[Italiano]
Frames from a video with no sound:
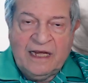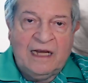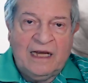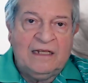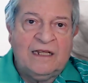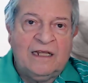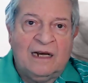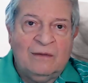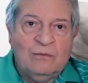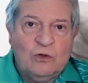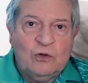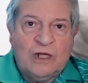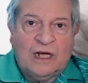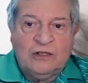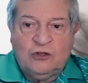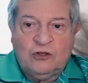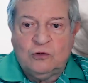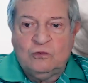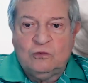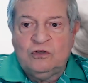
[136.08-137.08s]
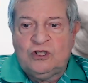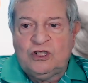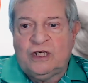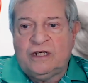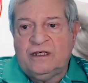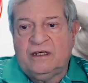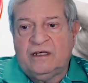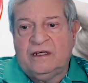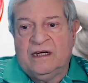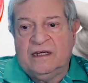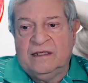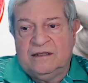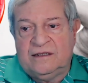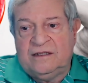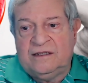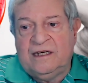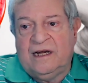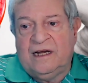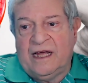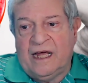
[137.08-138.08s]
Il Talmud aggiunge, in
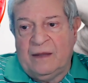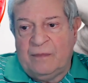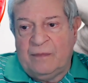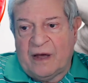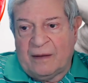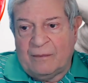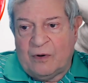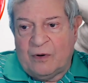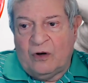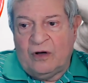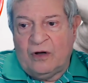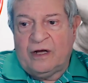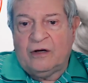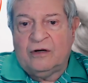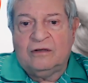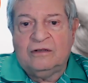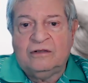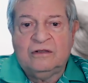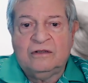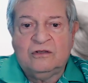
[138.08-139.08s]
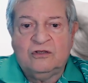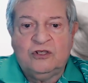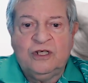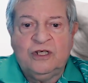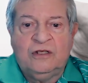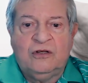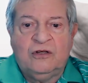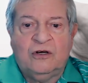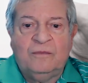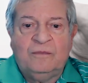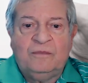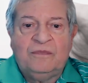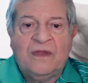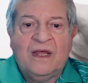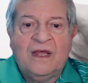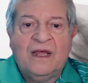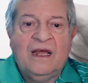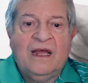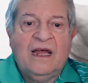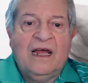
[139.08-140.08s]
stile iperbolico, cito,
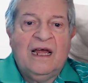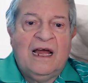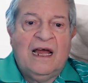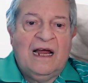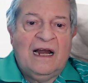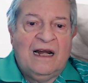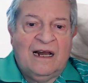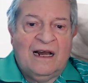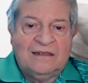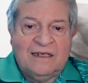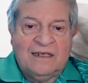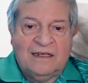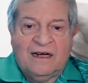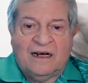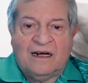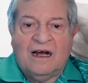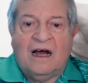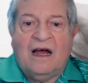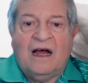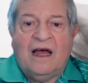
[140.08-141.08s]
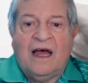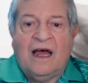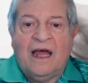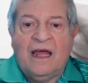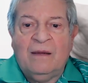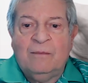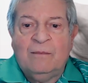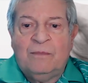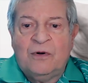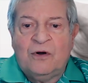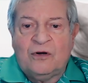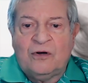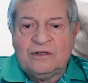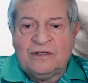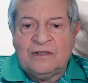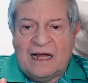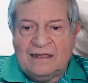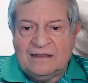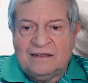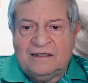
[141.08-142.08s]
la tzedakah è
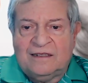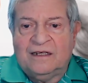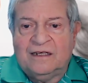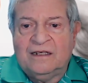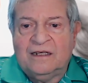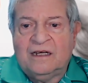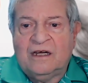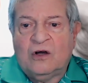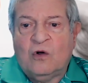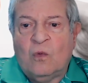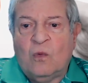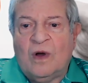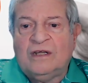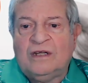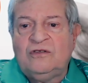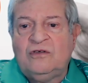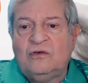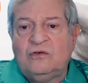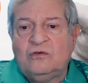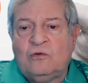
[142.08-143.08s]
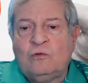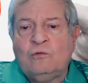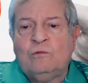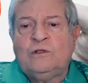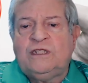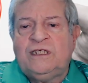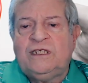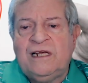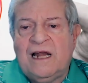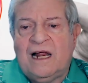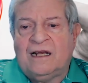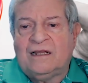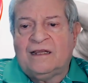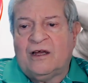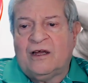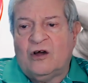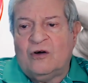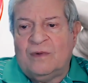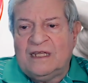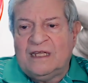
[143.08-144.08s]
importante quanto tutti gli
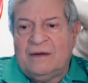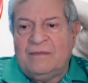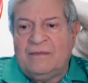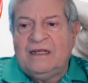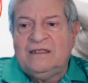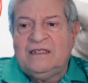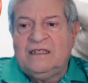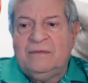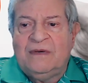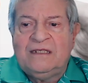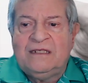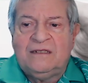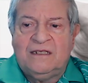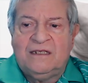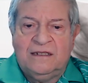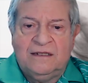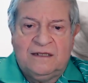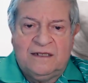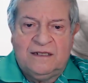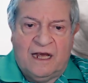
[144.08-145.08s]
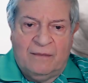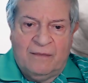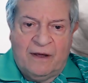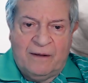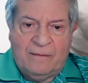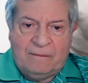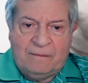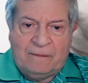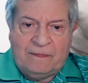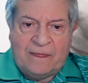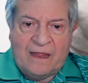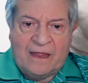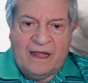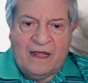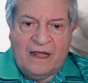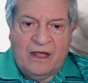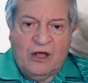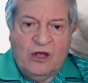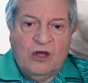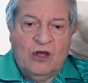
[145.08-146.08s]
altri comandamenti messi insieme.
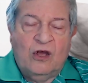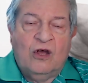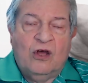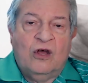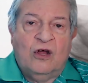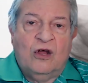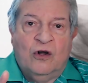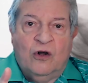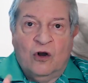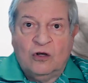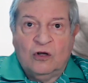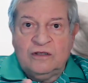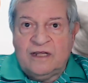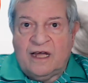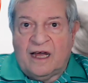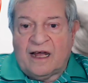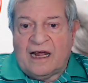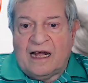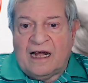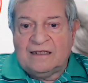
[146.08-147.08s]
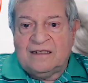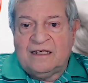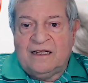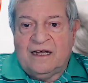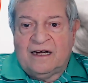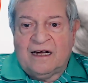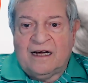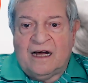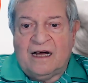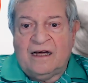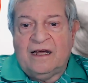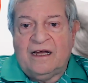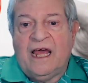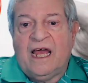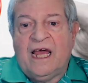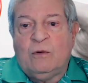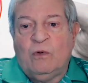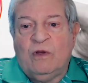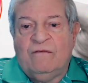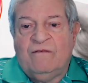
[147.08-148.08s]
Non dare la tzedakah
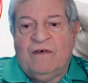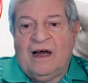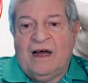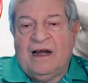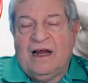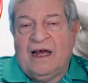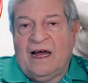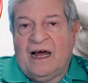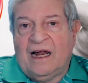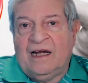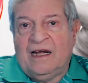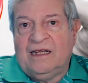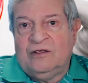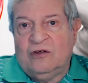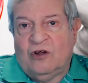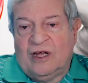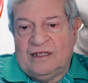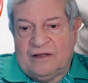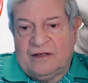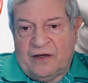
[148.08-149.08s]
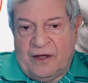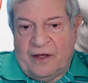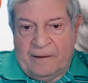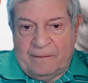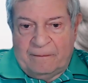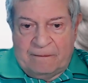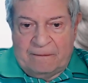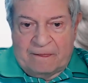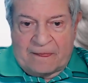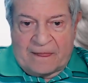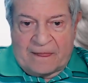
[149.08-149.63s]
equivale all'idolatria.